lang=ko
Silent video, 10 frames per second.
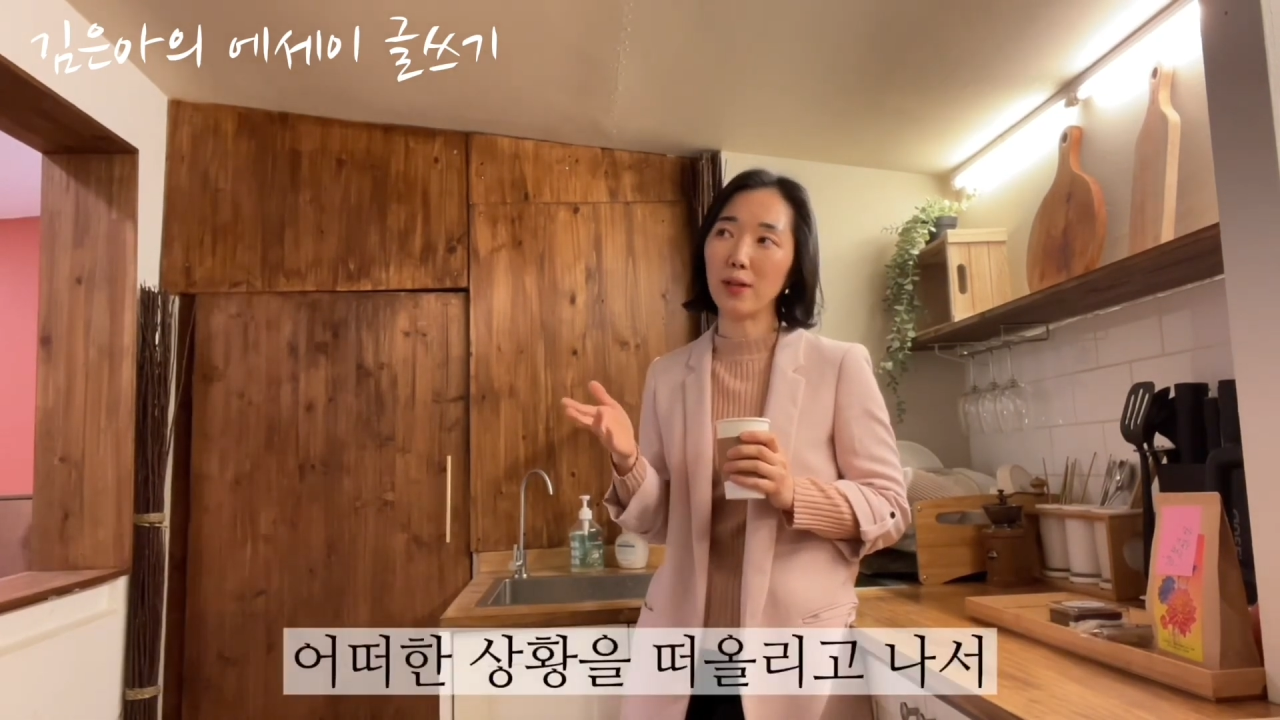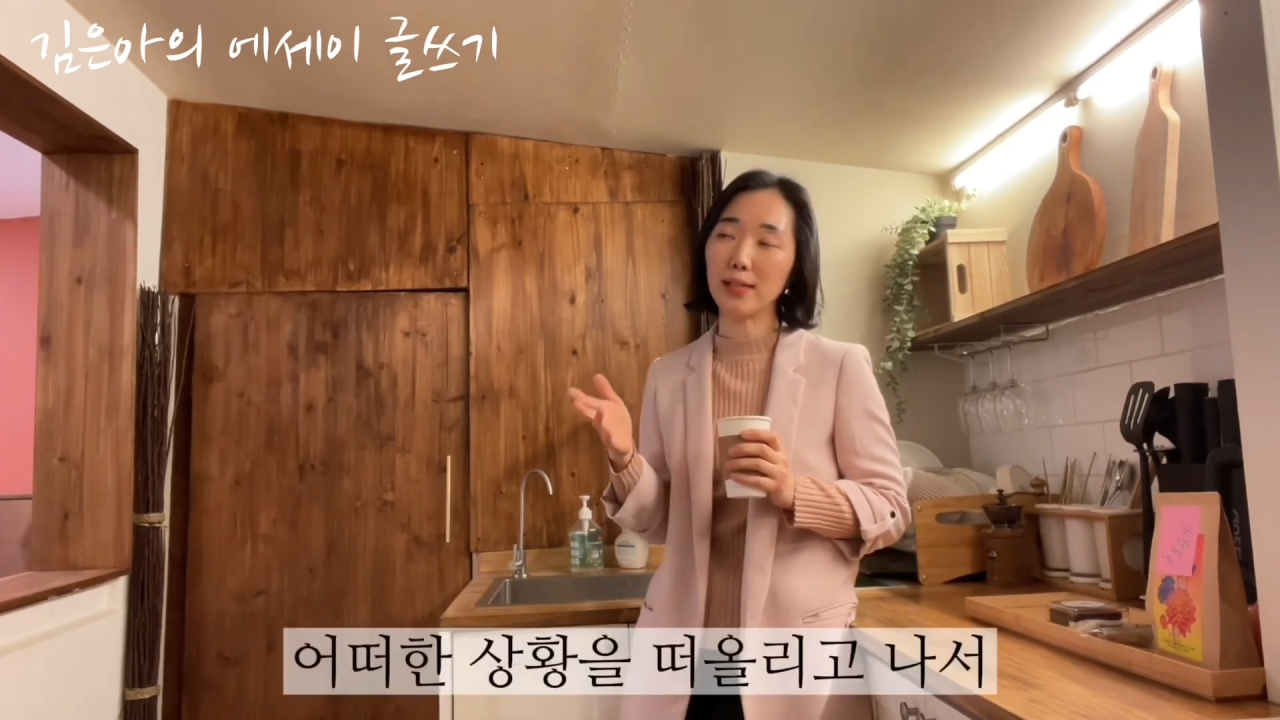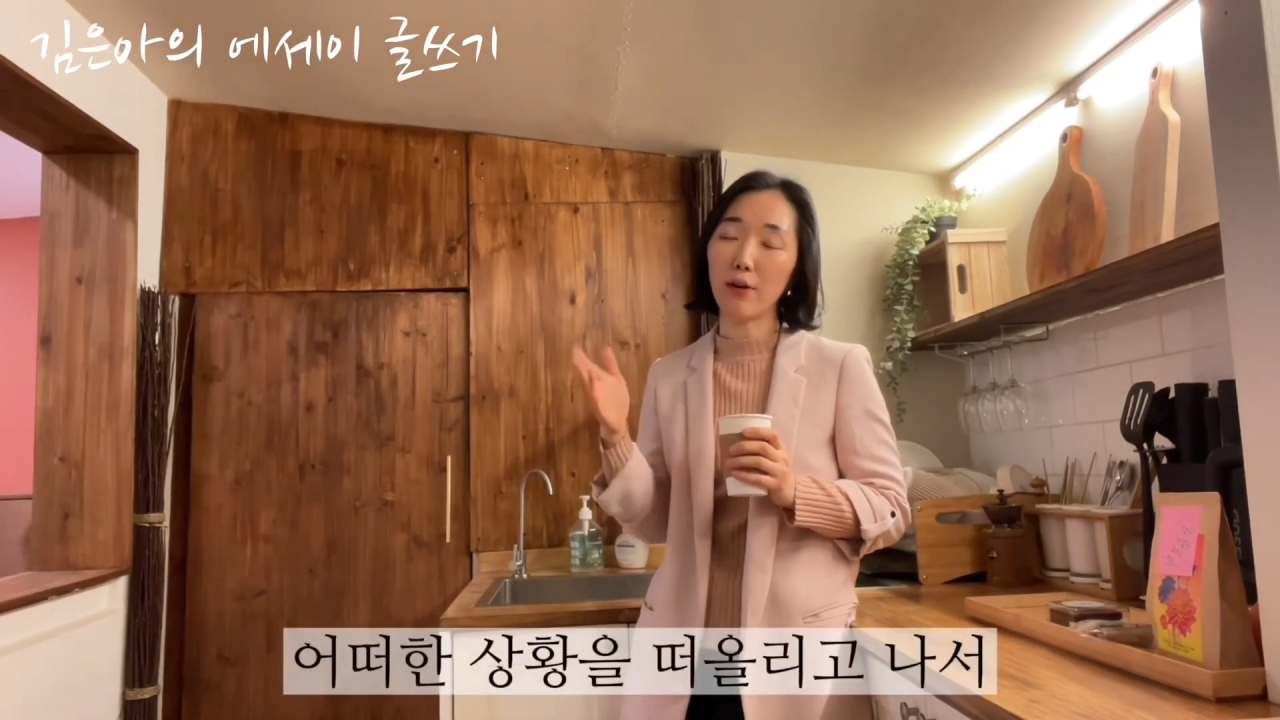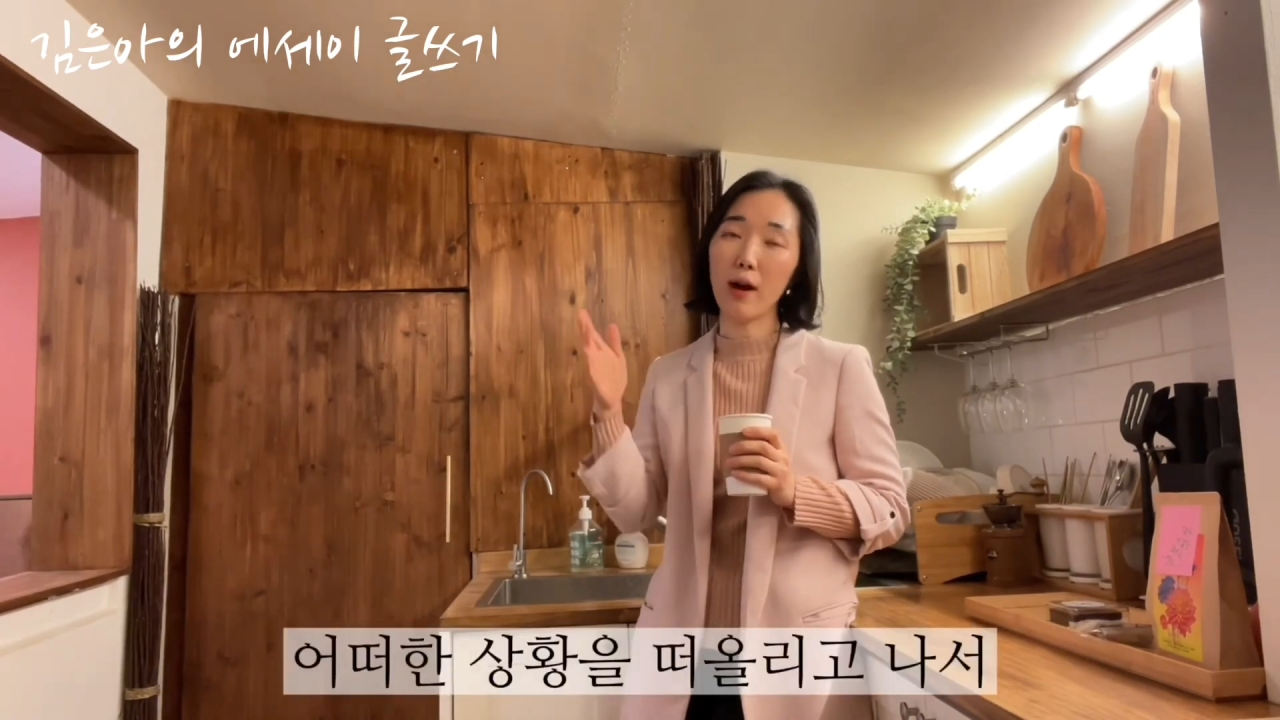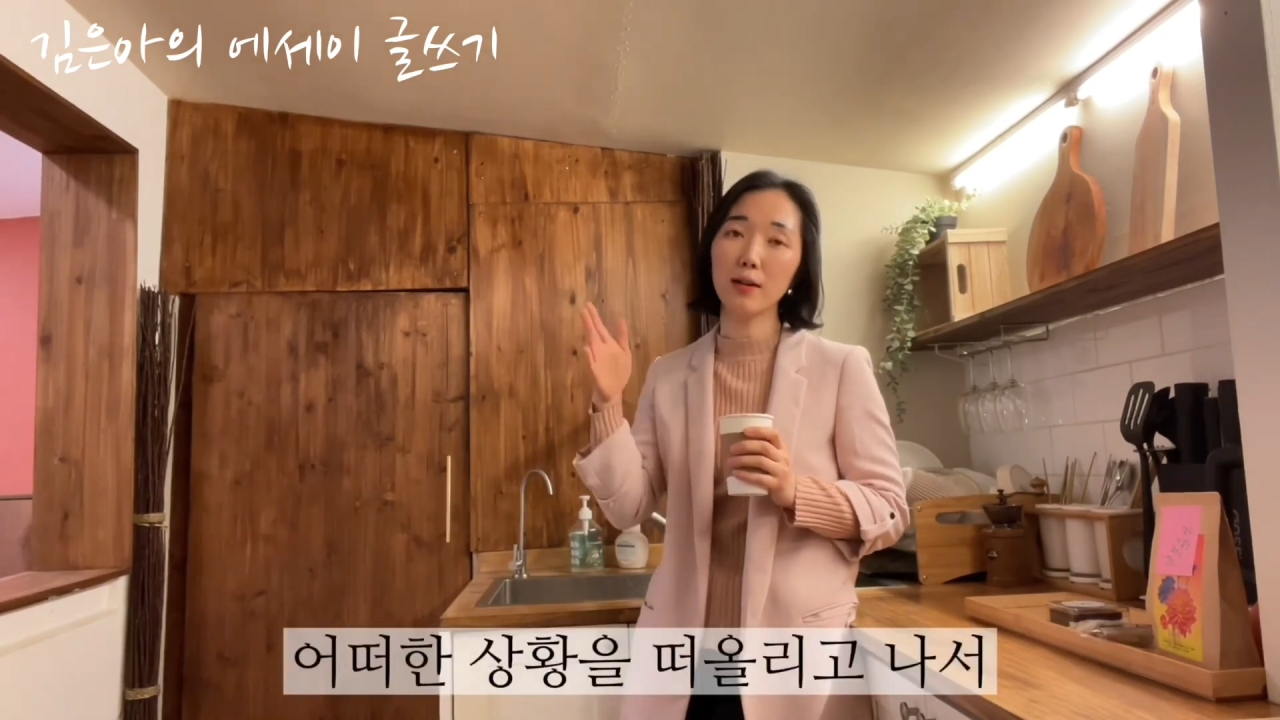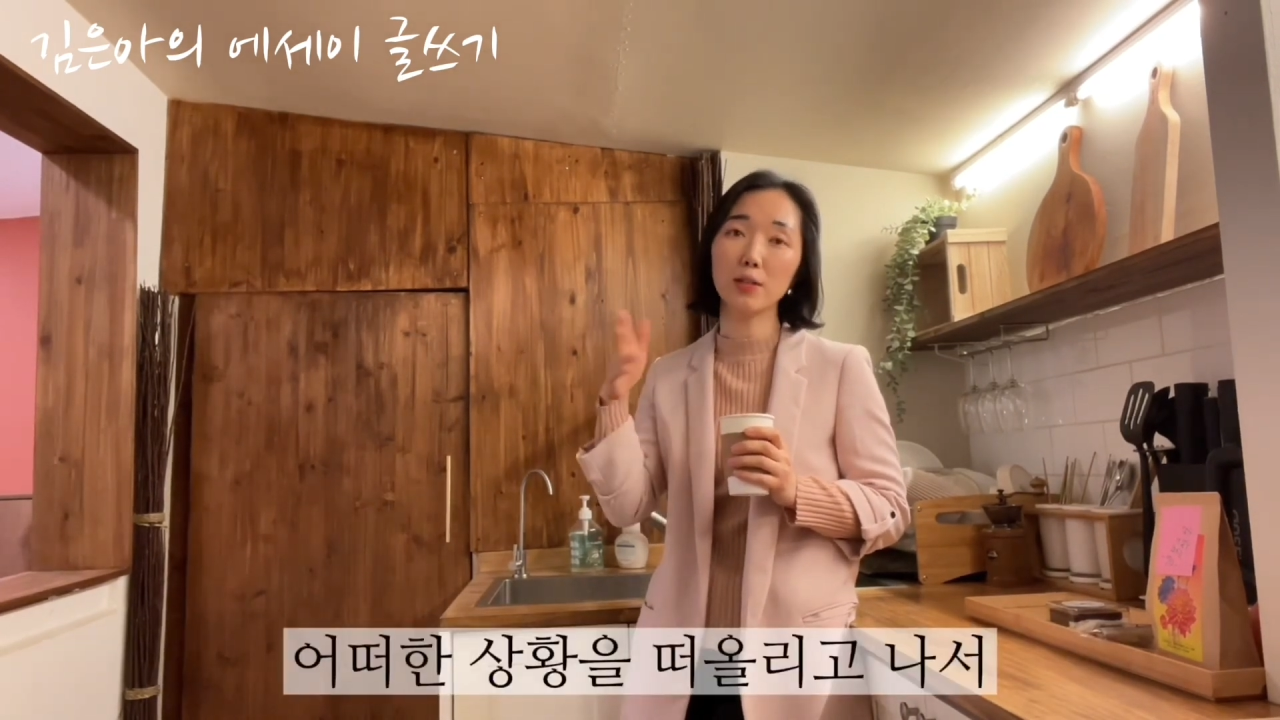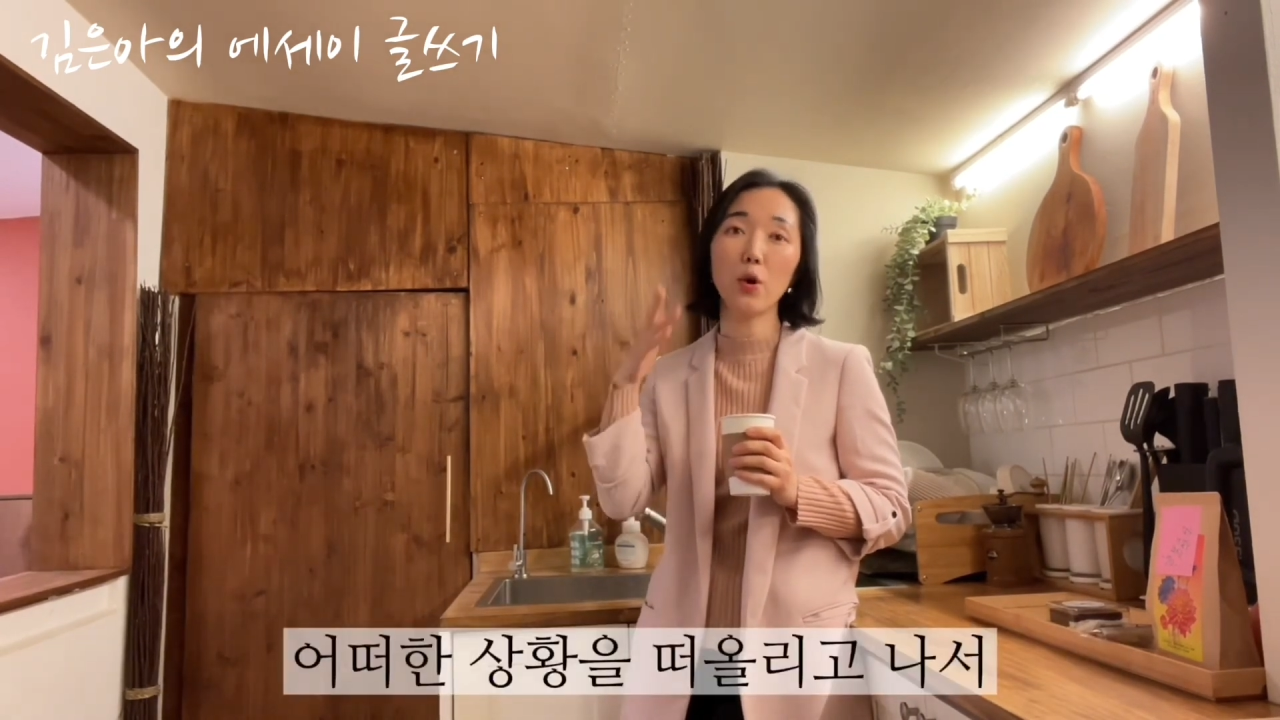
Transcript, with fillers: 상황을